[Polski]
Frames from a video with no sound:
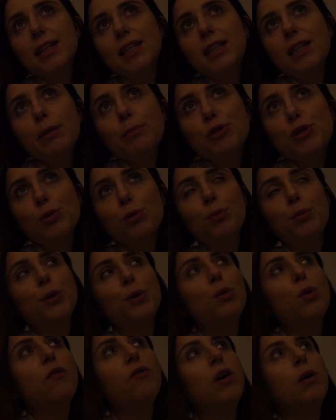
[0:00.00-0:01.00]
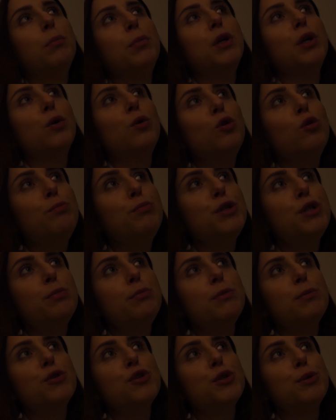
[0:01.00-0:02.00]
nie przyszło mi do głowy, aby je kupić,
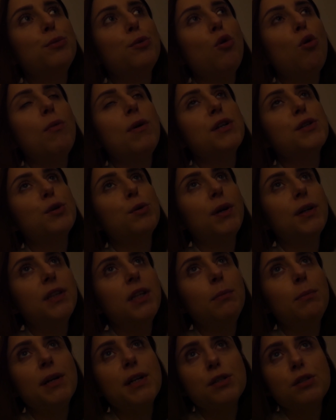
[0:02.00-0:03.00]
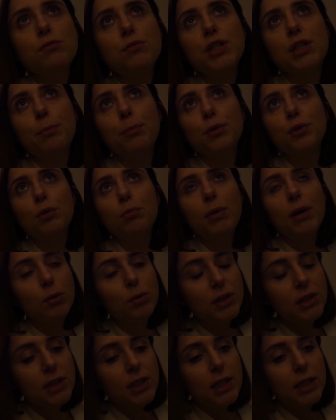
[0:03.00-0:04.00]
mimo że były bardzo ładne i bardzo mi się
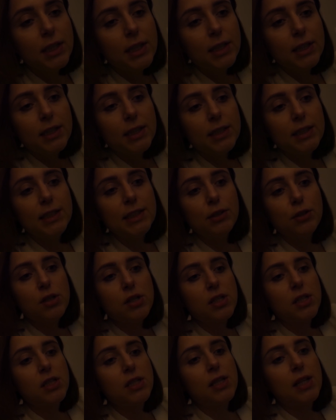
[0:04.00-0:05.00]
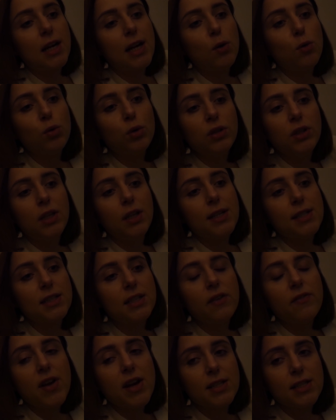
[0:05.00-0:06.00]
podobały. Y, to jest taka kurtyna z
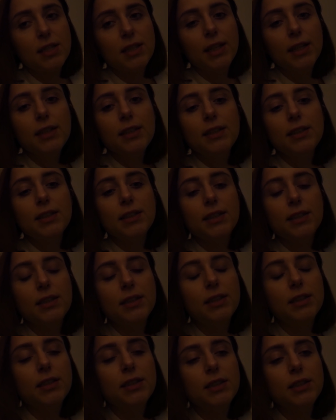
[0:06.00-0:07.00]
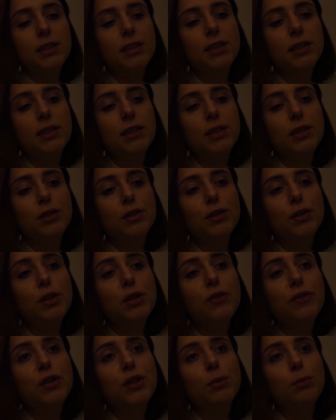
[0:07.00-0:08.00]
gwiazdek. Y, no
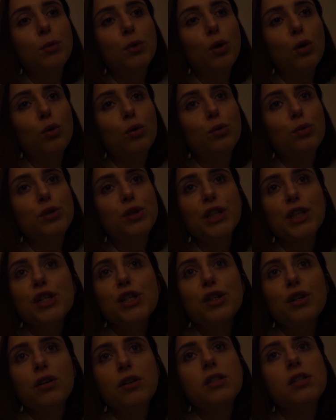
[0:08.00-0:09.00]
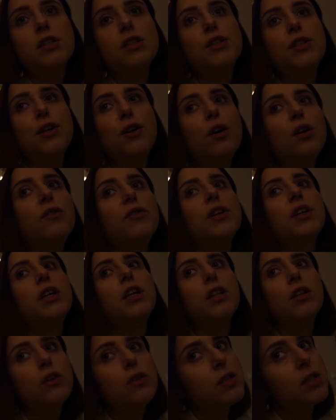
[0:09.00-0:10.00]
i w tym roku ciężko jest gdziekolwiek
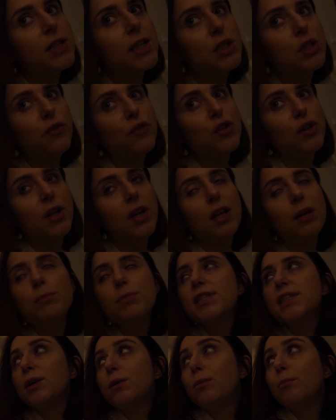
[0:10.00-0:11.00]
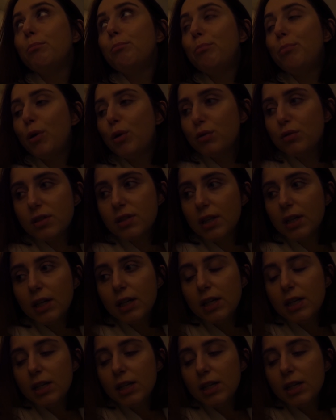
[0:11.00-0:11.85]
je dostać. I wczoraj napisałam post,